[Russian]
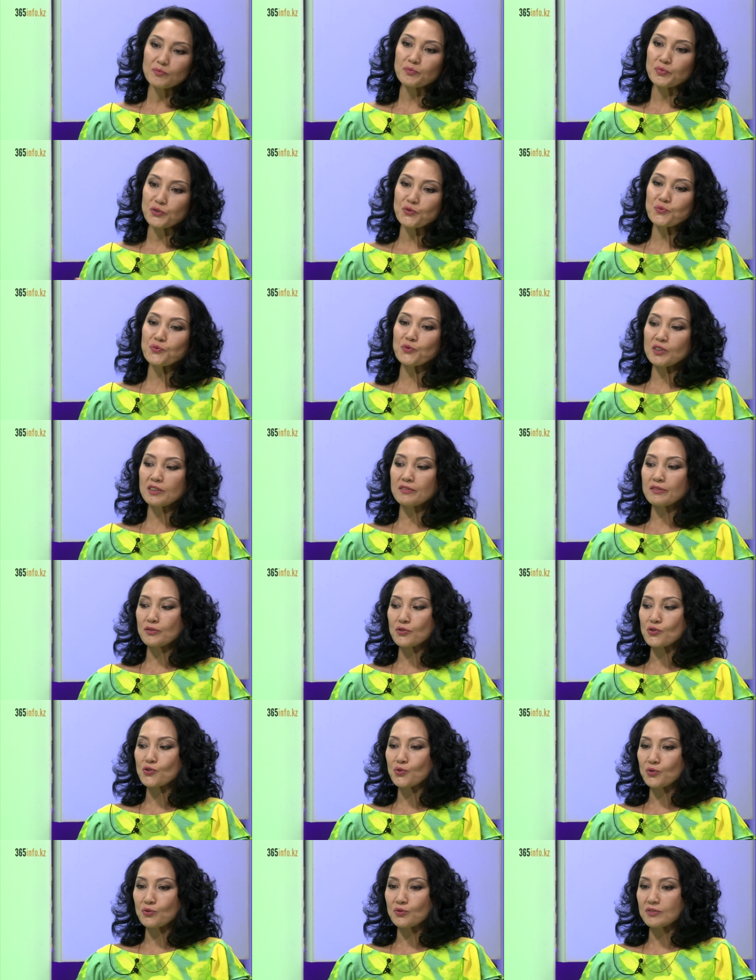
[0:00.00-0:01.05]
почему я говорю,
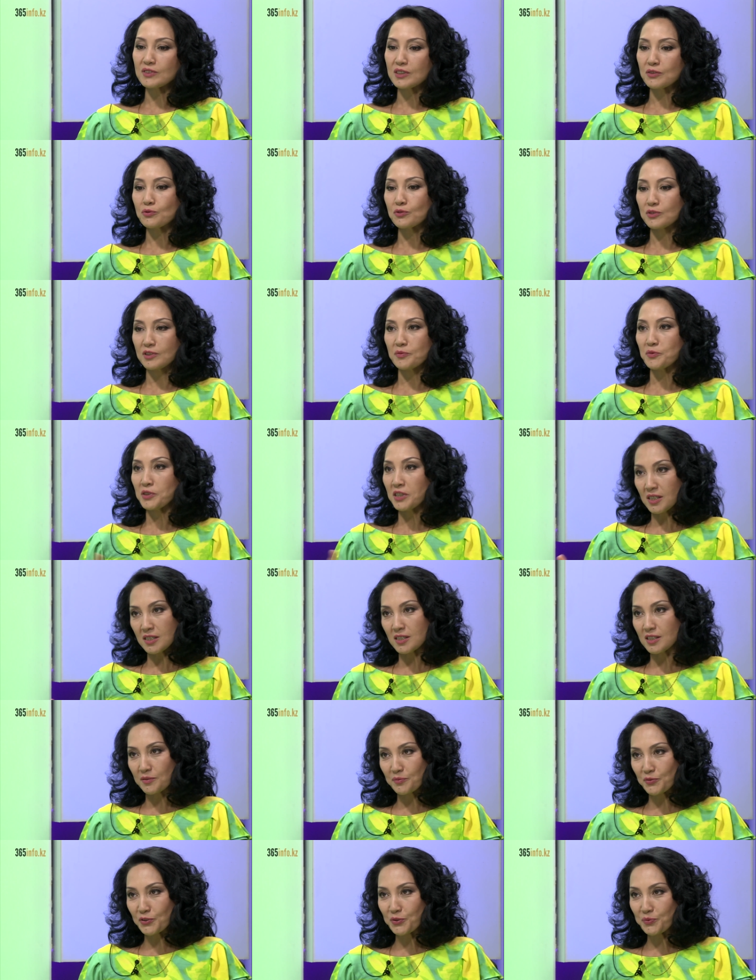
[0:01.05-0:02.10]
что он такой
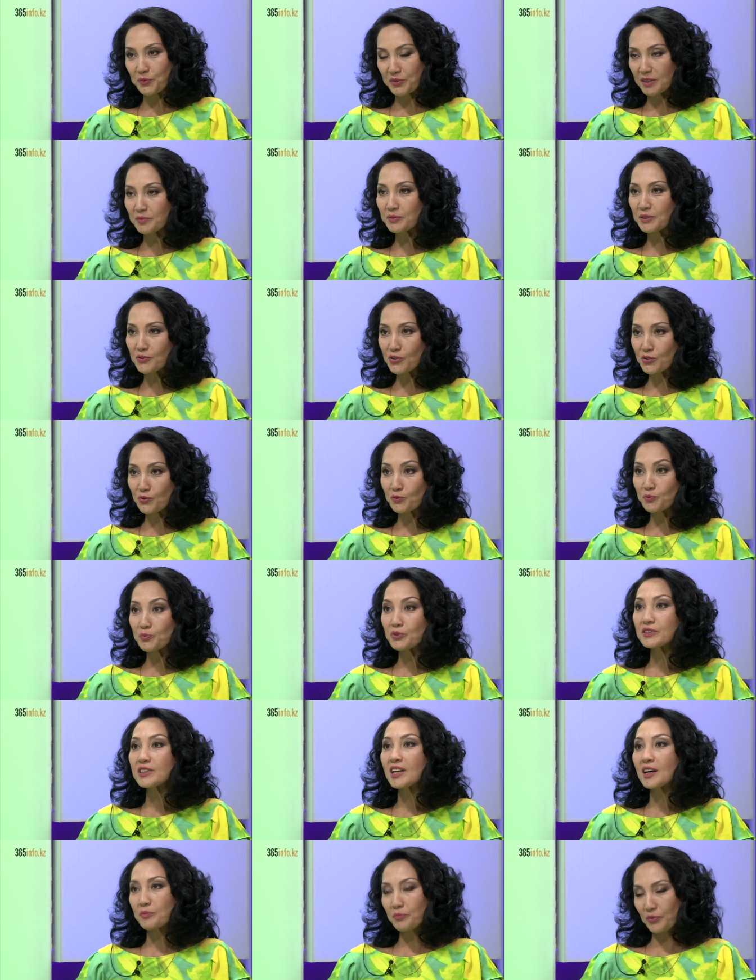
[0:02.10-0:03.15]
знаменательный, может быть, да, потому что он был
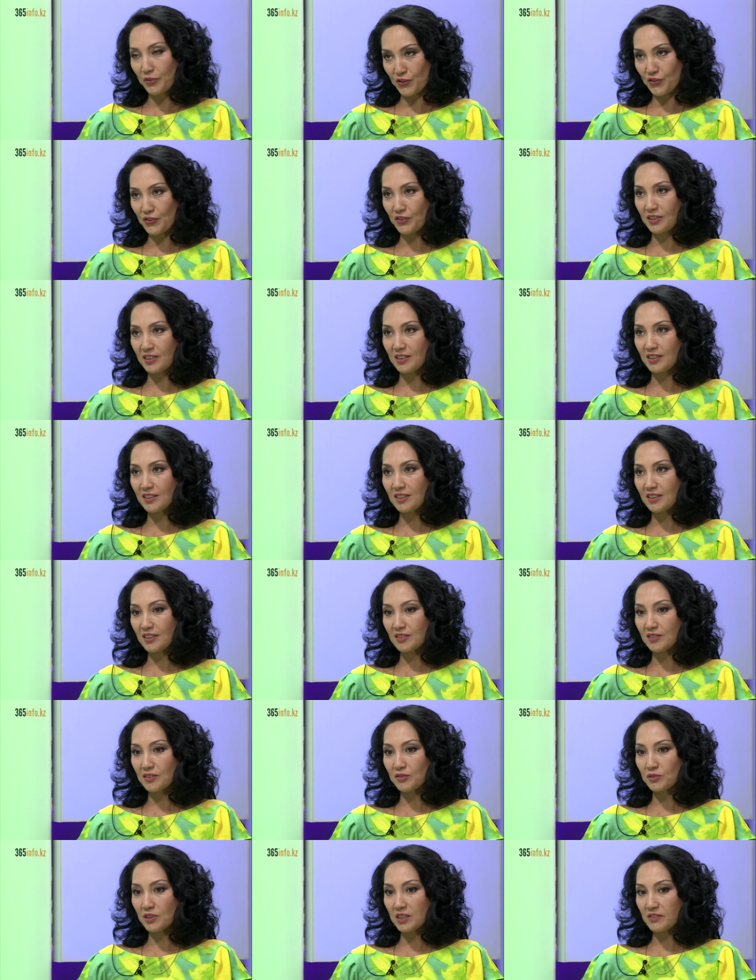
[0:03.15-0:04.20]
необычный.
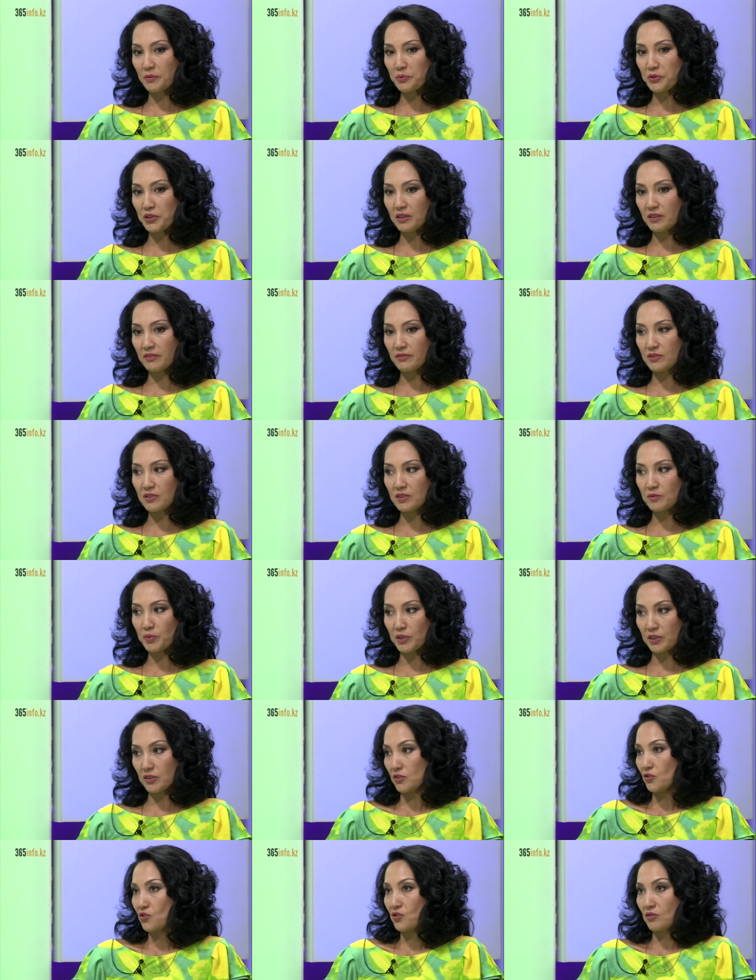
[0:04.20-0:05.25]
И у нас вообще клавесин
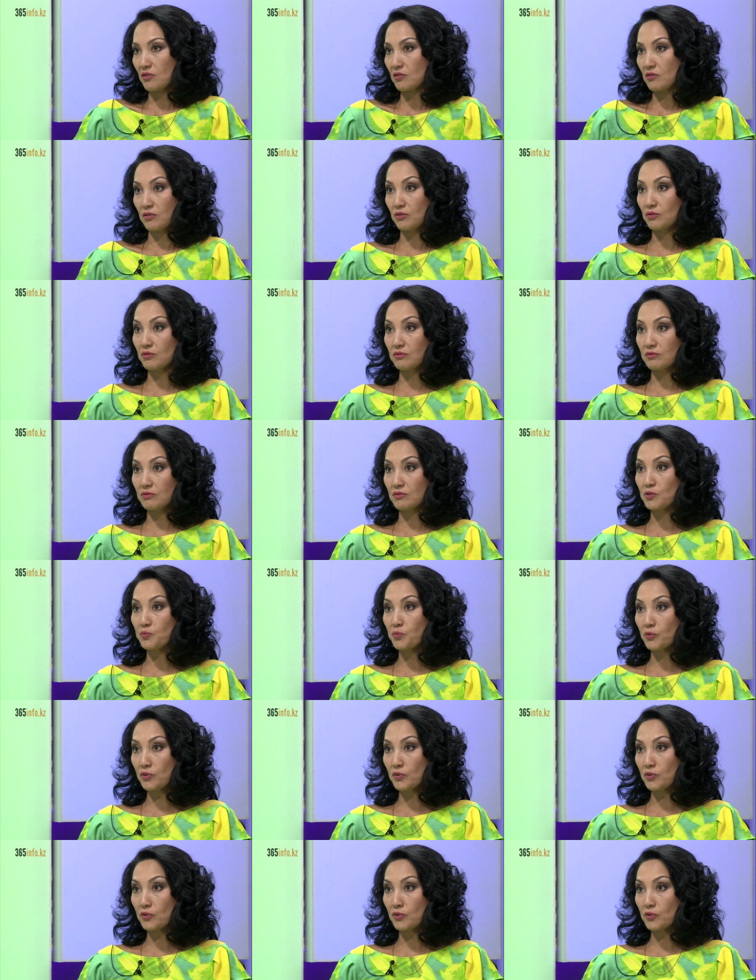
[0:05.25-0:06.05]
практически никто ну, не да.